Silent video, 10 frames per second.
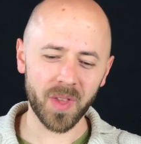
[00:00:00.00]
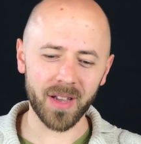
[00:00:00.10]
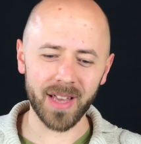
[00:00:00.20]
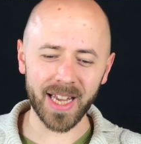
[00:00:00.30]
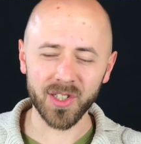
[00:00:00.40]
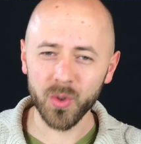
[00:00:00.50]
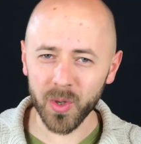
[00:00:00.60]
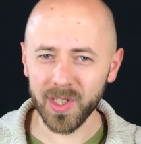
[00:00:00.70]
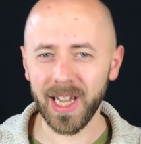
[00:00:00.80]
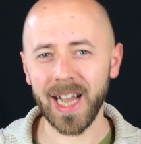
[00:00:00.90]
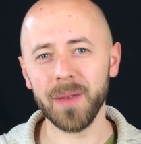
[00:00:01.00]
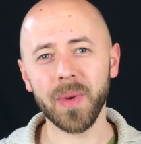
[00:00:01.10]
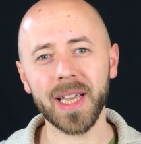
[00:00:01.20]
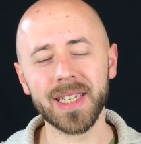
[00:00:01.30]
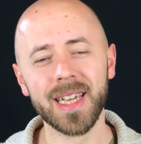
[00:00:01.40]
äh, Exkurs hier
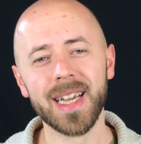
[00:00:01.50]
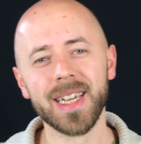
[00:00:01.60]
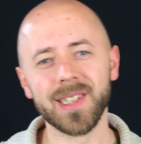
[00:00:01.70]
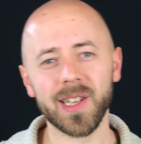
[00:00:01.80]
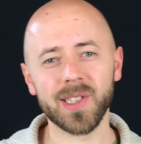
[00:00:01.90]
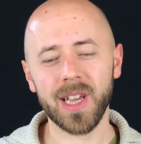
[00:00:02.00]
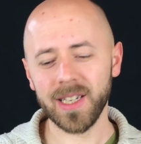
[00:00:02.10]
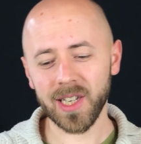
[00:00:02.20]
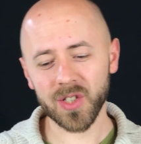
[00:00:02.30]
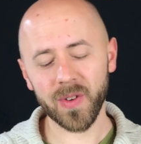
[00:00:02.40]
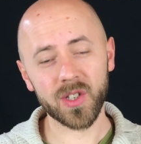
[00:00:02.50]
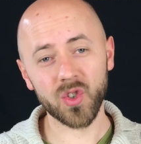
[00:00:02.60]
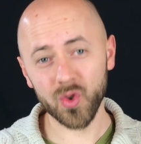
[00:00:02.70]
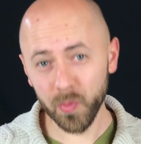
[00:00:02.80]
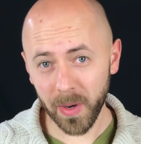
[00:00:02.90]
einbringen, dass das zwar
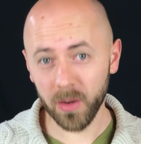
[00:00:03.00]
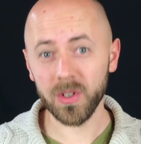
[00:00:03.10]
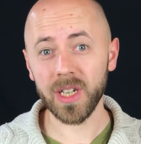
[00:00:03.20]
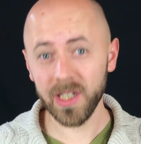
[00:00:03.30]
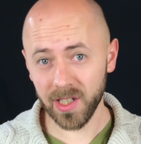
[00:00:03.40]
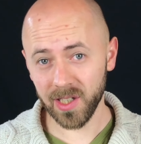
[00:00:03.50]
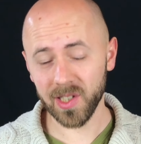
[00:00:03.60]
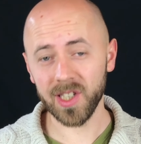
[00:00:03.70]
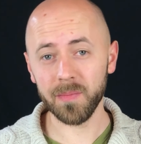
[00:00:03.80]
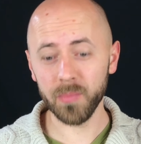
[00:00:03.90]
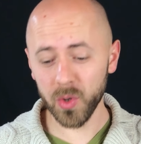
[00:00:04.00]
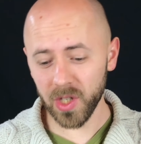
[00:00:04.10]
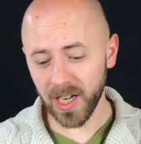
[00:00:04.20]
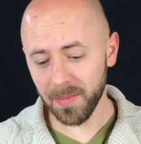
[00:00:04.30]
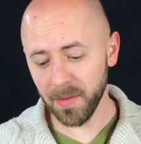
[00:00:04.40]
super und richtig ist, die
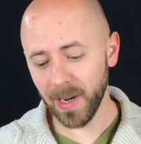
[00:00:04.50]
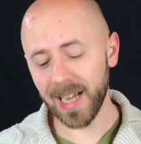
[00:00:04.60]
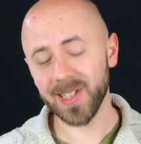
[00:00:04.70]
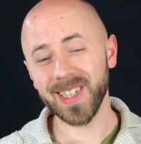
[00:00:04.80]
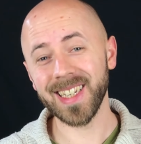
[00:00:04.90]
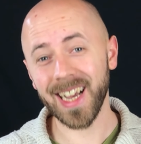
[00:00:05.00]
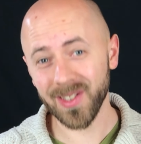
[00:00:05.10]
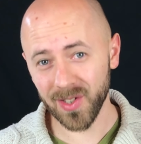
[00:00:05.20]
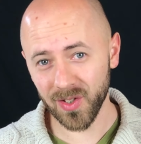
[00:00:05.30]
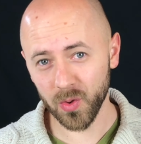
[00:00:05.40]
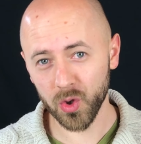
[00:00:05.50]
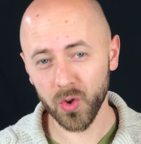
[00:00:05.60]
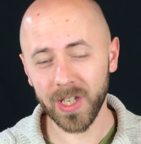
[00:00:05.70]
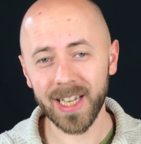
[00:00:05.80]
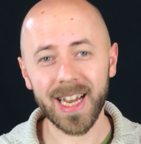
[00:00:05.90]
Bücher der Bibel als Ganzes zu
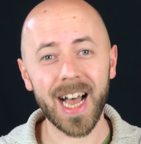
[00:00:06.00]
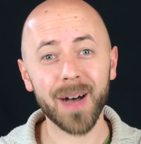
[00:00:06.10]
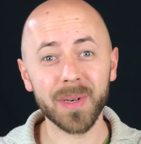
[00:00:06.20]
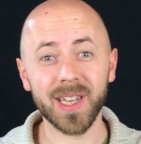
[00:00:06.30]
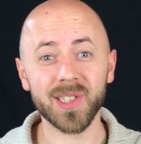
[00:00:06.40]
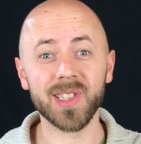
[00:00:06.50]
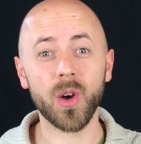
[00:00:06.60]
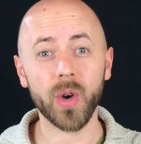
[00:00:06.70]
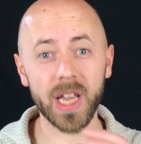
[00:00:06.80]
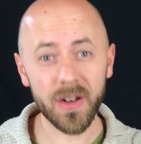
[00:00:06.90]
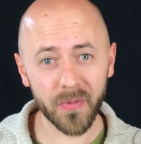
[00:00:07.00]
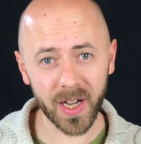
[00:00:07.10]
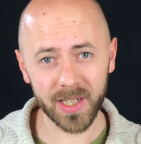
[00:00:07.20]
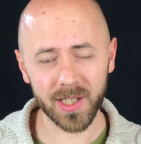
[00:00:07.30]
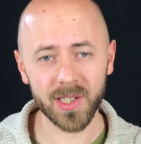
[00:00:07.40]
studieren, aber dass es auch
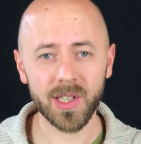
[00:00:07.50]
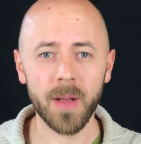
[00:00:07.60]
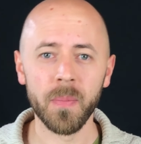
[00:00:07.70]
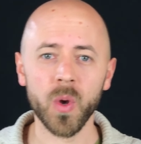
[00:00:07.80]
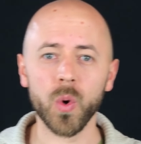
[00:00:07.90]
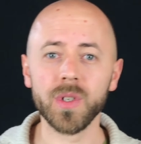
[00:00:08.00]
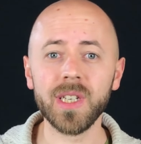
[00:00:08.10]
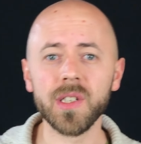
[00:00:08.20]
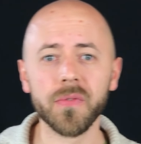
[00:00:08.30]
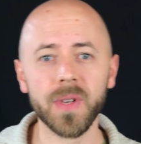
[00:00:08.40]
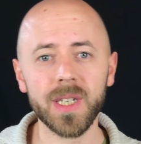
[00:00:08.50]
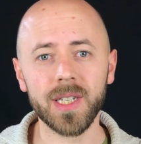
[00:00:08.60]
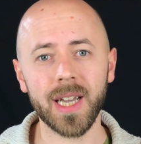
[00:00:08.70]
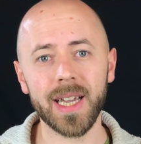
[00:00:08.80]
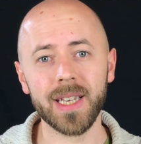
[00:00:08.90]
hilfreich ist und diese
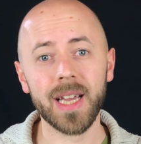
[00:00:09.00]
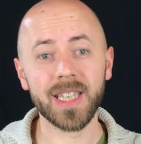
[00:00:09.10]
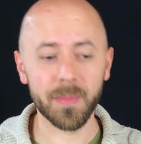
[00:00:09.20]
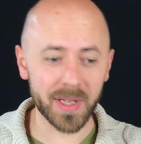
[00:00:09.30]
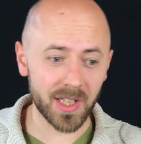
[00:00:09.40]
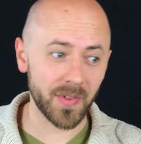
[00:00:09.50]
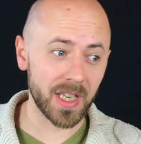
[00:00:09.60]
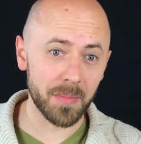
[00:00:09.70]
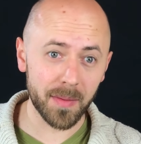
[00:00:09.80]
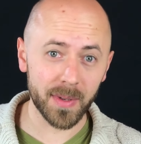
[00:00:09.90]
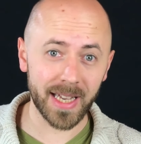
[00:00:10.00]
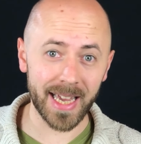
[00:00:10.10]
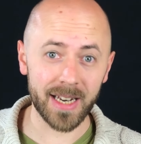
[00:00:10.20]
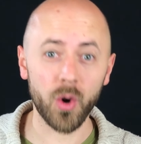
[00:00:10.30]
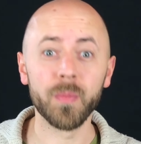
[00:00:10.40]
Fähigkeit, je besser wir die Bibel
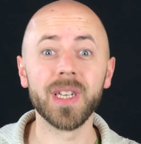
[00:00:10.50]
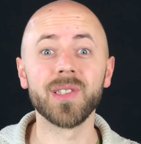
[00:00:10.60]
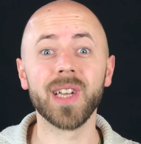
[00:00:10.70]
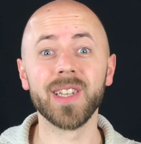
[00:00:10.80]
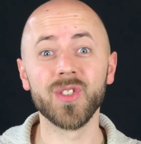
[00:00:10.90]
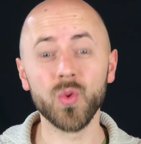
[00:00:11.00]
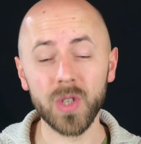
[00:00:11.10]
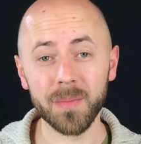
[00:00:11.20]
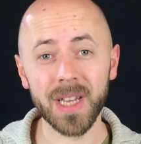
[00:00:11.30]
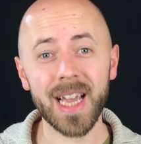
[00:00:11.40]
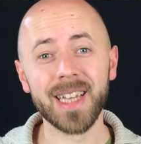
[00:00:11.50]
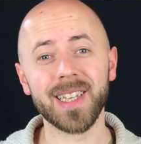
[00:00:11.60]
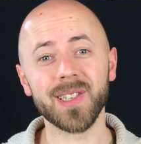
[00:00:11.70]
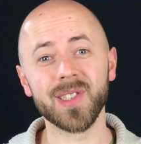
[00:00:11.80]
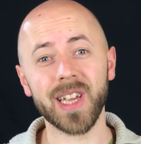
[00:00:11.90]
kennen, auch mit der Zeit zunimmt,
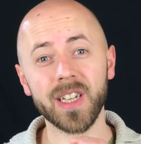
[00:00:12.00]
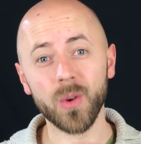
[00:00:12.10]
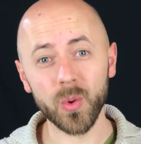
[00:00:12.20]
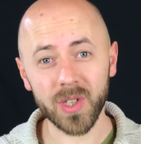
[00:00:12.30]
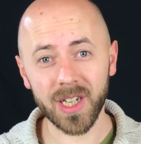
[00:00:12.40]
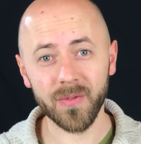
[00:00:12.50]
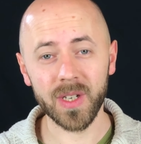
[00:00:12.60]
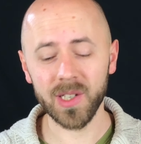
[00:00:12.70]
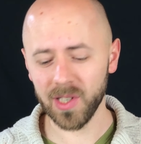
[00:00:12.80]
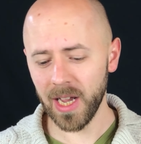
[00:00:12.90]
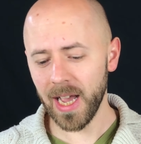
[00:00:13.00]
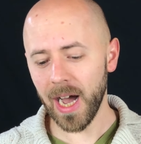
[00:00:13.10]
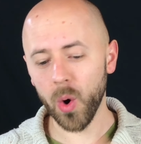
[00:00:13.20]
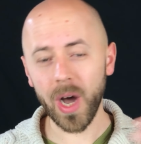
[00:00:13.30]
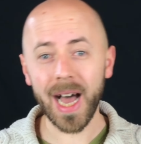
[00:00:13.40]
dass es ein großer Gewinn ist,
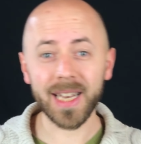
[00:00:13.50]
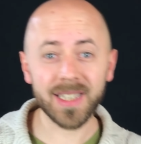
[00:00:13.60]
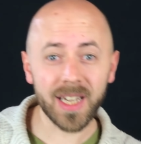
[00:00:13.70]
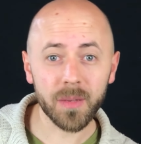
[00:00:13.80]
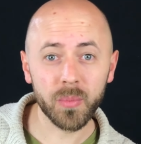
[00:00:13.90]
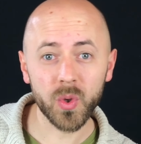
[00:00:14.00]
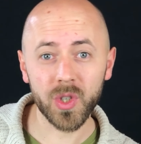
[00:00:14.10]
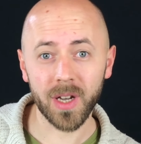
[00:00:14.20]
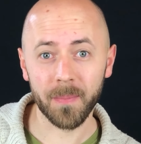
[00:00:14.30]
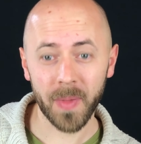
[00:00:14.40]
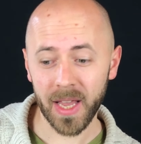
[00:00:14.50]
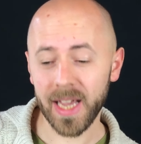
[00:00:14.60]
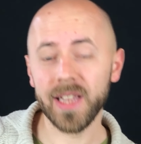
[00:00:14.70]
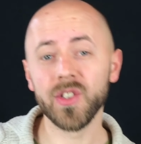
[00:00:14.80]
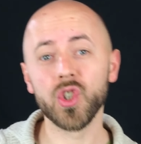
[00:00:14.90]
auch andere Bücher
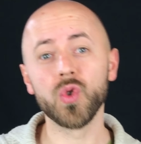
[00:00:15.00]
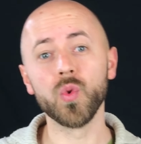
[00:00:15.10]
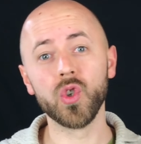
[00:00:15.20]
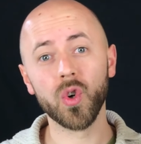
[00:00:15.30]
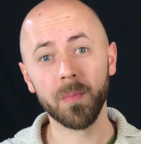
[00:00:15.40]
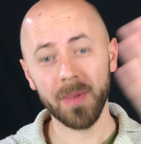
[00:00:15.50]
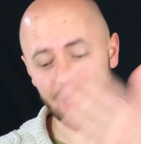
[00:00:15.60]
ins Studium